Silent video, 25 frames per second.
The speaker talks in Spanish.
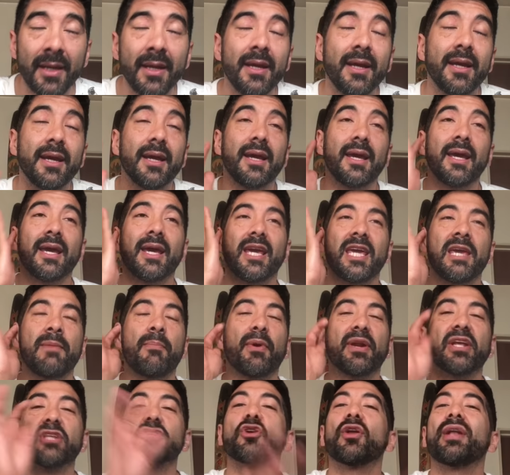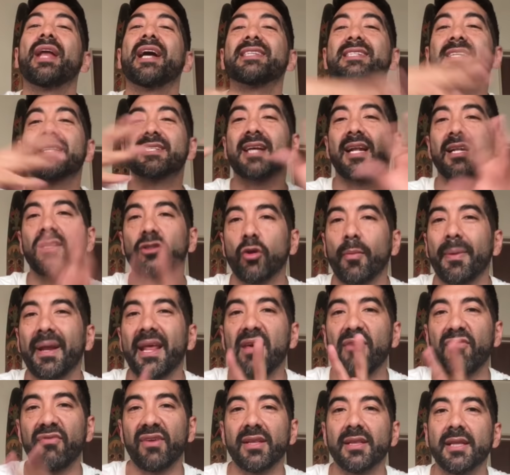Eh, y por eso Nacha saltó para
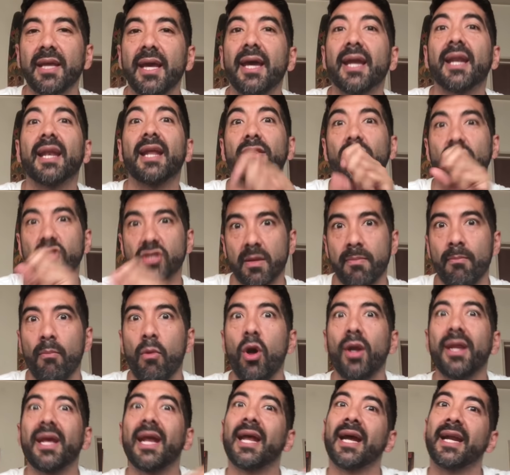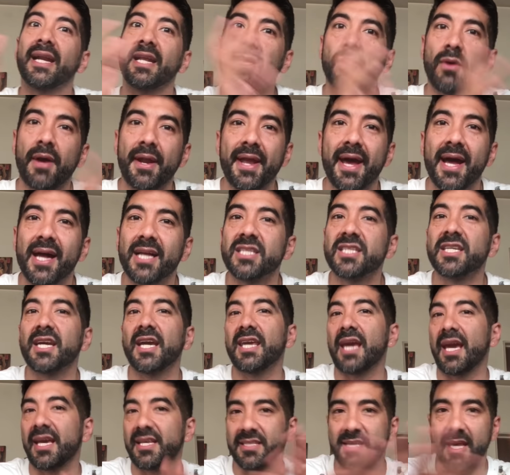defenderla, entonces Moria le agredió a Nacha
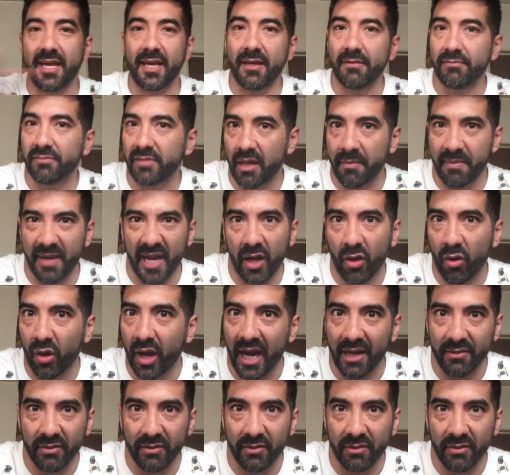y ahí se terminaron cagando